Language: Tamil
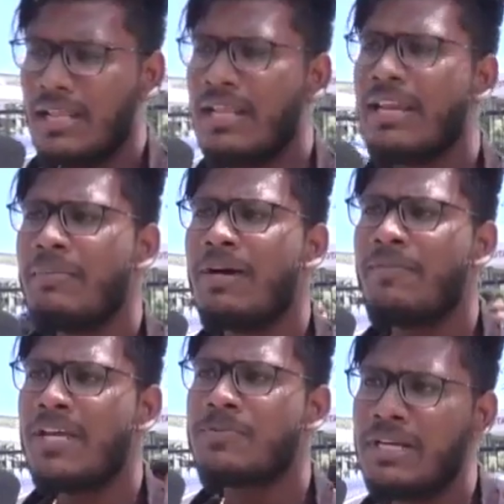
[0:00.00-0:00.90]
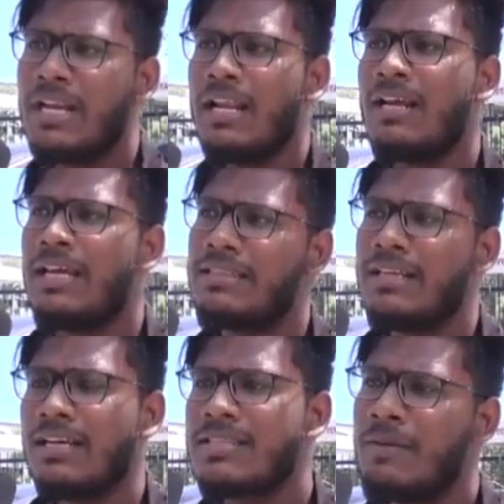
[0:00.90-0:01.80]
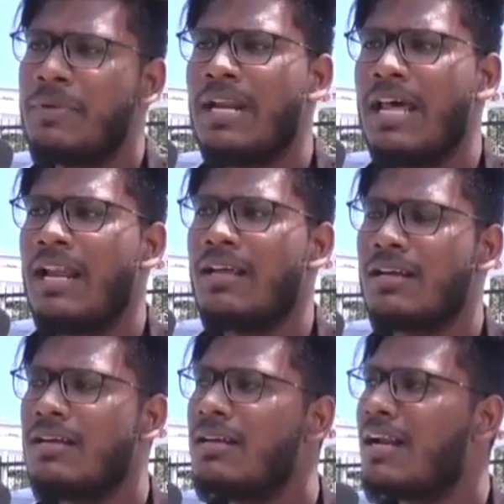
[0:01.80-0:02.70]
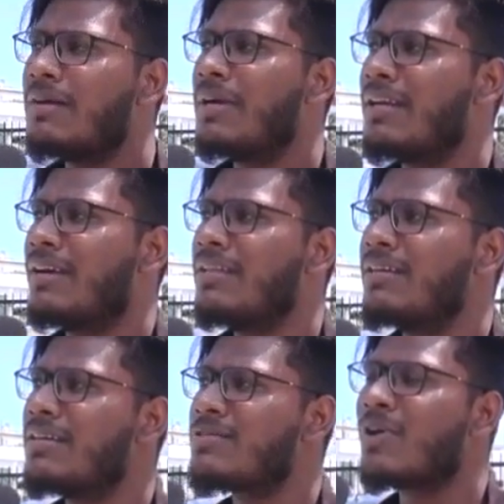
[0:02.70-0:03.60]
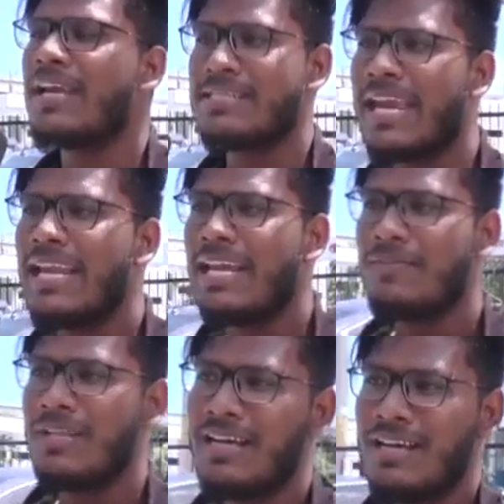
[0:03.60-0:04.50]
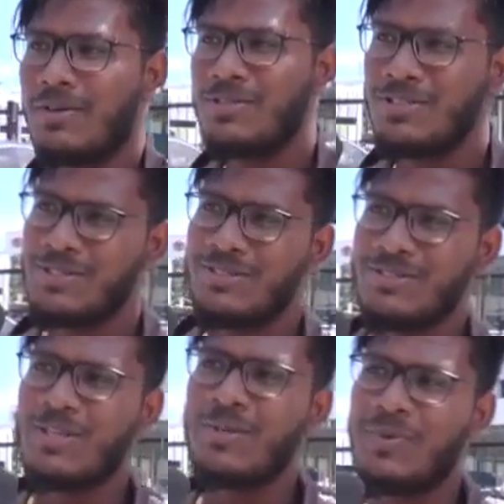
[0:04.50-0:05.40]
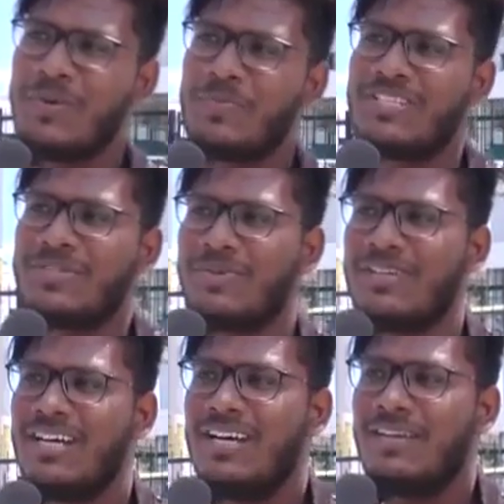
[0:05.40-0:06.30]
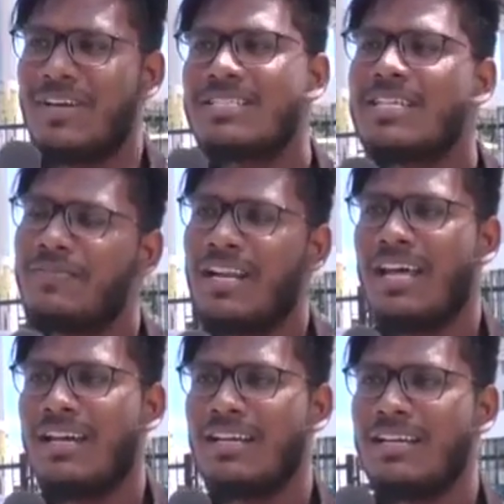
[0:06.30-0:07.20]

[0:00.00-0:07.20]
தைரியமாக ஃபேஸ் பண்ணி நல்லா எடுத்துருக்கேன் ஸ்கிரிப்டும் நல்லா இருக்குது ஆனால் பட் அந்த செகண்ட் ஹாஃப் தான் கொஞ்சம் சொதப்பலாக போயிடுச்சு ப்ரோ ஃபஸ்ட் ஹாஃப் நல்லா